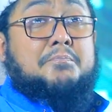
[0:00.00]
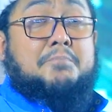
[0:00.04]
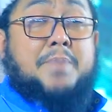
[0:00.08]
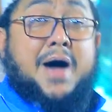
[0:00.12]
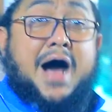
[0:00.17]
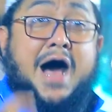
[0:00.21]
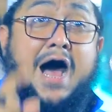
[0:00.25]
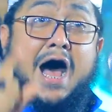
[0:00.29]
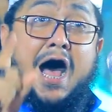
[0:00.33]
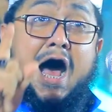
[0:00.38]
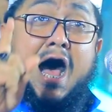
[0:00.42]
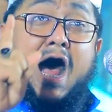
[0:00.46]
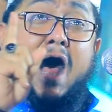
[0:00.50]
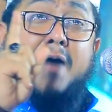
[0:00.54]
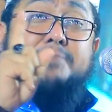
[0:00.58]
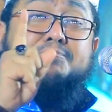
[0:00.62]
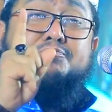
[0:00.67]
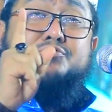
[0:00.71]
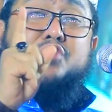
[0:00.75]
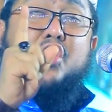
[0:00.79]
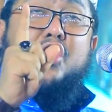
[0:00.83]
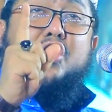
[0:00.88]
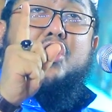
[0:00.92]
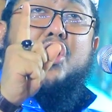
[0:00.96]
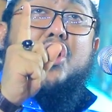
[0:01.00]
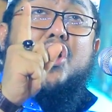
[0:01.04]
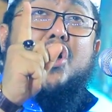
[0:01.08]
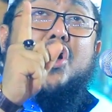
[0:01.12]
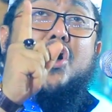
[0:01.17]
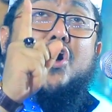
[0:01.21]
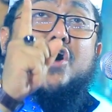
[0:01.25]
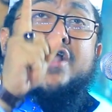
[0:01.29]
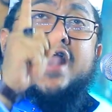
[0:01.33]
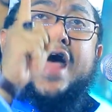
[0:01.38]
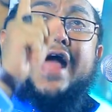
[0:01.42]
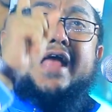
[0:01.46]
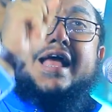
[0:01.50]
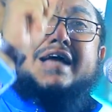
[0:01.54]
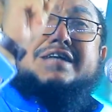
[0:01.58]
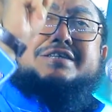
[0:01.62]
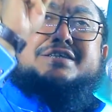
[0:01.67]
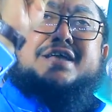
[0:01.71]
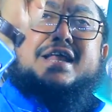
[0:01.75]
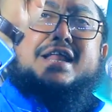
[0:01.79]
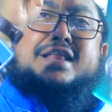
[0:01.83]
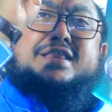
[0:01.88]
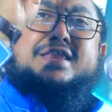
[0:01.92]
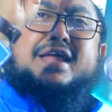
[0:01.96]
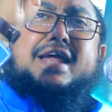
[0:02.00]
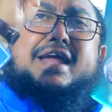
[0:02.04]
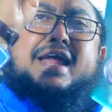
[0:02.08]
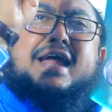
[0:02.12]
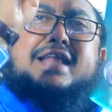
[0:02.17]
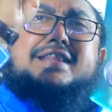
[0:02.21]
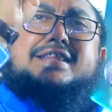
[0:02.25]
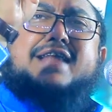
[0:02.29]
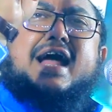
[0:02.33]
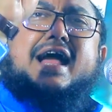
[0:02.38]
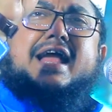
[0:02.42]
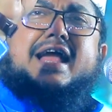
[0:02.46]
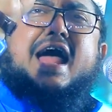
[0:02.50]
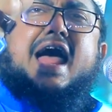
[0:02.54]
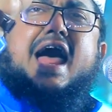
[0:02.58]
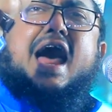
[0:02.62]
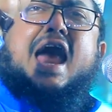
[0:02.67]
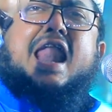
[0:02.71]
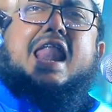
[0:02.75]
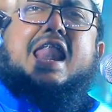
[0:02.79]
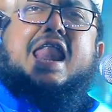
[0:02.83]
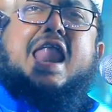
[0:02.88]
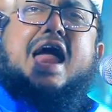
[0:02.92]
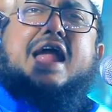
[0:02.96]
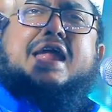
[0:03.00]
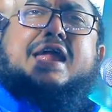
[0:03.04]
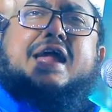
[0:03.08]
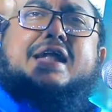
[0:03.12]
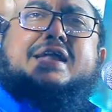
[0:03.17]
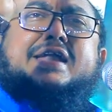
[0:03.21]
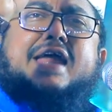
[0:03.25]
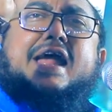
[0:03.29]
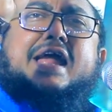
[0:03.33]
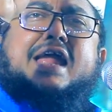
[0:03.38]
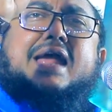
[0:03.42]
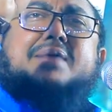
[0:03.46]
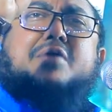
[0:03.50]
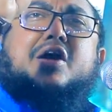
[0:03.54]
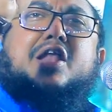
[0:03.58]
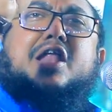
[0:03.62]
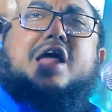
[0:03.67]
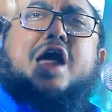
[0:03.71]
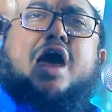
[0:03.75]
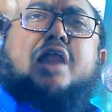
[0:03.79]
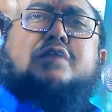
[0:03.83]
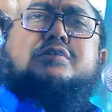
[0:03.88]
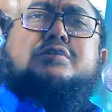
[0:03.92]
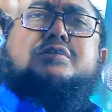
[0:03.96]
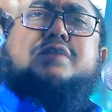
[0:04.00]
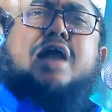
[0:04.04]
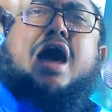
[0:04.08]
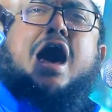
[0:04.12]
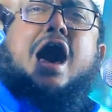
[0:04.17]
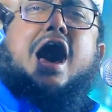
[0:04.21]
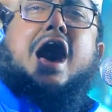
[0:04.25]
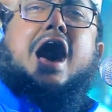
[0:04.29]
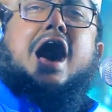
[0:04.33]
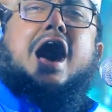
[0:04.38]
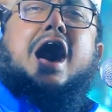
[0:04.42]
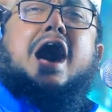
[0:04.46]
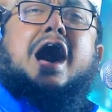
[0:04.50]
বাপ তখন আকাশের দিকে তাকে আল্লাহকে ডেকে বলে আল্লাহ